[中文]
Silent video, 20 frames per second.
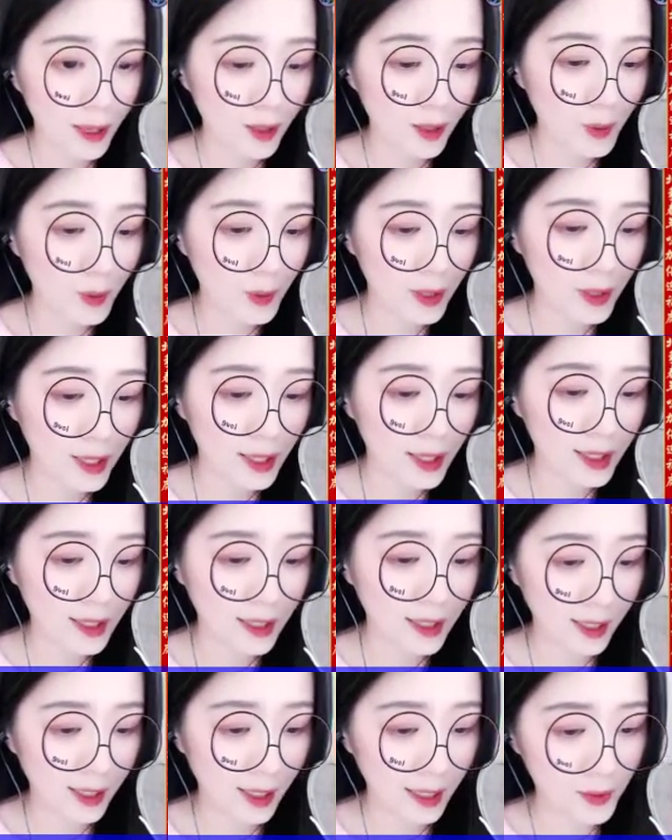任何人教
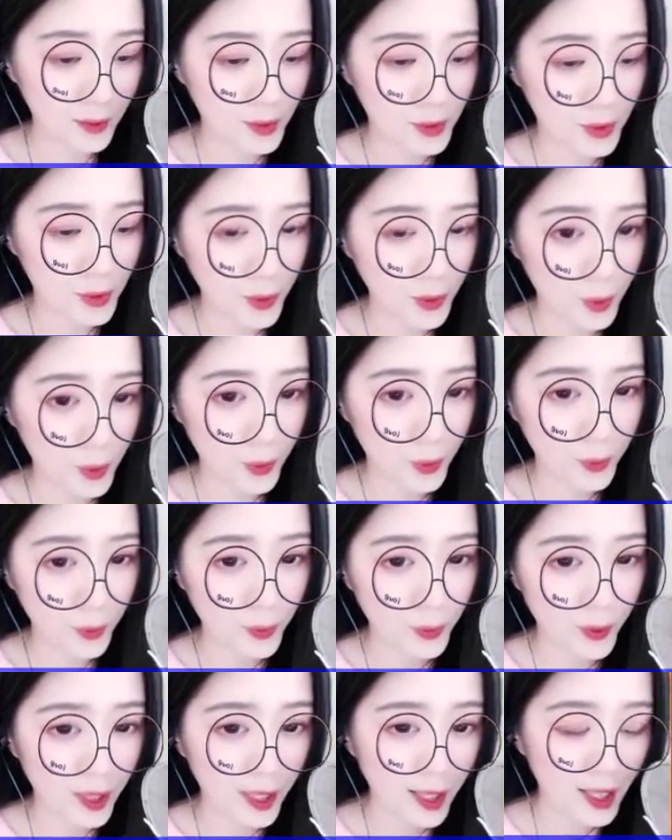习过我歌舞
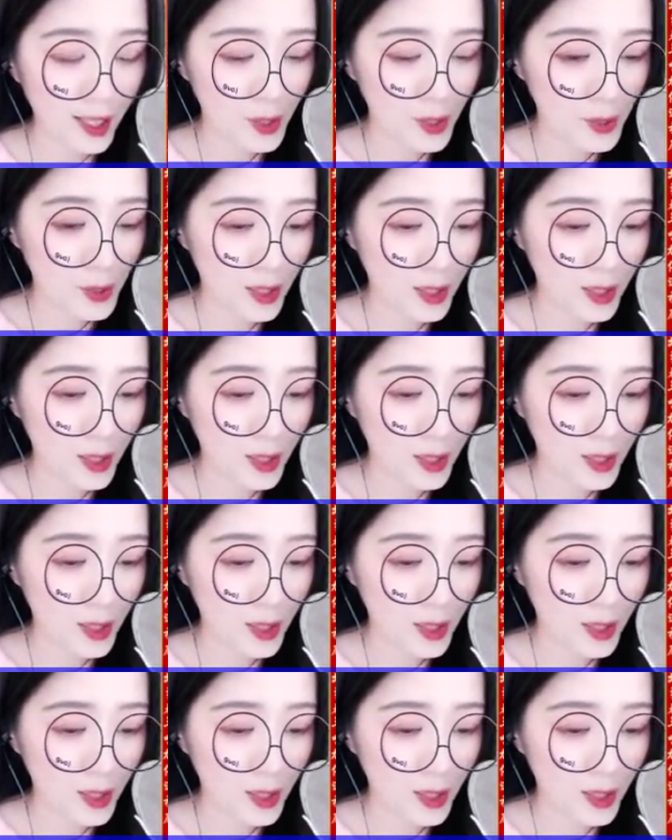琴技，